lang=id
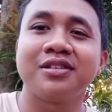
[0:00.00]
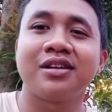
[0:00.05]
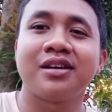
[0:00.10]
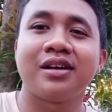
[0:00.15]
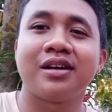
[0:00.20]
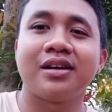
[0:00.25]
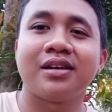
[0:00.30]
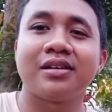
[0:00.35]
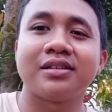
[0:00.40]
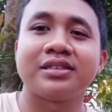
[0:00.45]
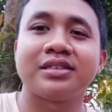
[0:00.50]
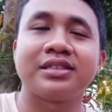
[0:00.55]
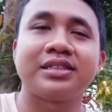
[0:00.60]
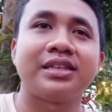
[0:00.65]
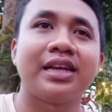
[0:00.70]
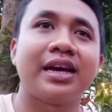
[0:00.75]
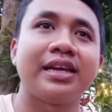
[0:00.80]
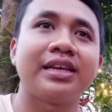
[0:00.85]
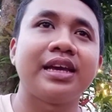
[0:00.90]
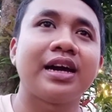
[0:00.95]
Ah,
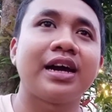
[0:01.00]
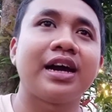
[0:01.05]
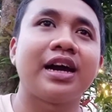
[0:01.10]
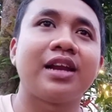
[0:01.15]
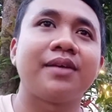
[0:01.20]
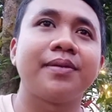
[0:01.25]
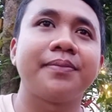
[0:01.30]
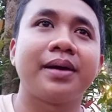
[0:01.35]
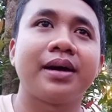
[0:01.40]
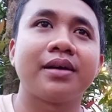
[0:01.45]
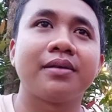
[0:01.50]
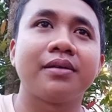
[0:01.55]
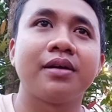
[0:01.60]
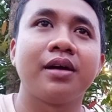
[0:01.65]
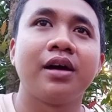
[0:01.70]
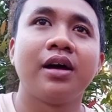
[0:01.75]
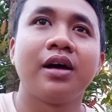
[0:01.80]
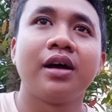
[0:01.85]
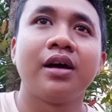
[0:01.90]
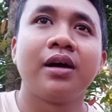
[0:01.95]
setidaknya kalau memang
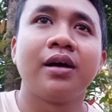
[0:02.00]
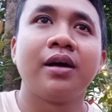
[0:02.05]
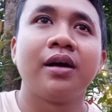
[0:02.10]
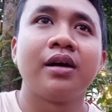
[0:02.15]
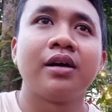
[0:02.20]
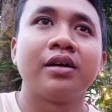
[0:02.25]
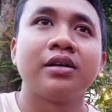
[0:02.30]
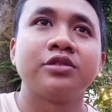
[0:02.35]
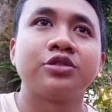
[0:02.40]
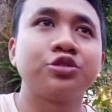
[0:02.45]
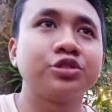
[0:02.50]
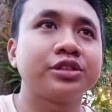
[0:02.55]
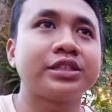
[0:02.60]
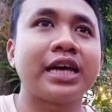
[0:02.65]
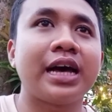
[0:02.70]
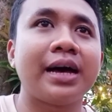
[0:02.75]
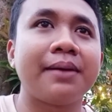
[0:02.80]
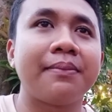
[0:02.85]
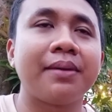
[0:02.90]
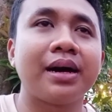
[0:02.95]

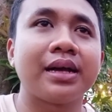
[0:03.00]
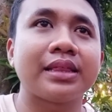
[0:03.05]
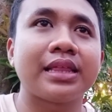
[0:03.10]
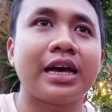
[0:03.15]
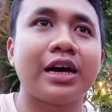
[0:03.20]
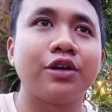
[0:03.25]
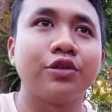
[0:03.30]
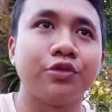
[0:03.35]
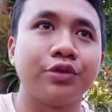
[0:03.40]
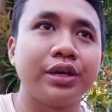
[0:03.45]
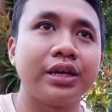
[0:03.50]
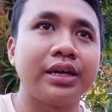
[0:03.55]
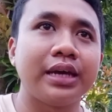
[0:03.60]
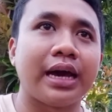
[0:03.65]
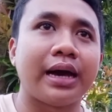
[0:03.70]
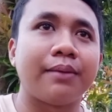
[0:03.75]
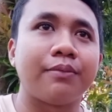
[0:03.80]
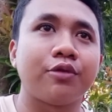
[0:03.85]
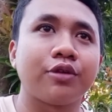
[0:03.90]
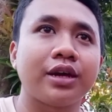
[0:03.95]
susah mengetahui
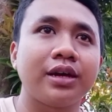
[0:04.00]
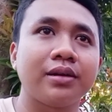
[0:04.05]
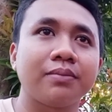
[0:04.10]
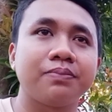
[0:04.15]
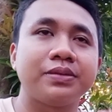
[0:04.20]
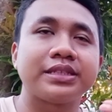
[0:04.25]
ya mungkin